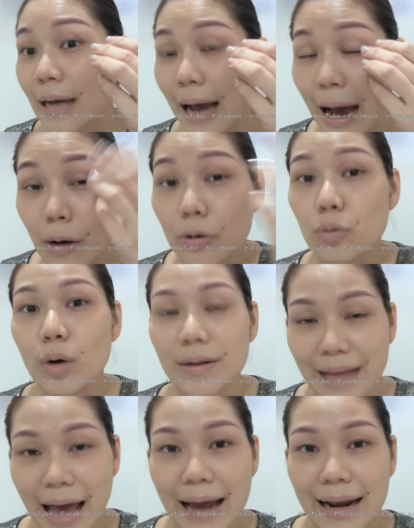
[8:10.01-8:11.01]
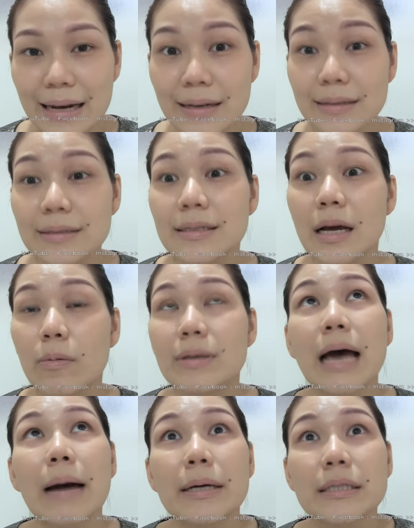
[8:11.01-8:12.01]
เข้าดวงตาได้เลยคือเรียกว่า
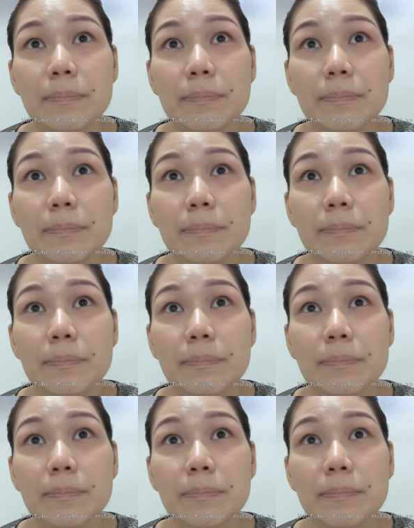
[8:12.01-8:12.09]
สามารถ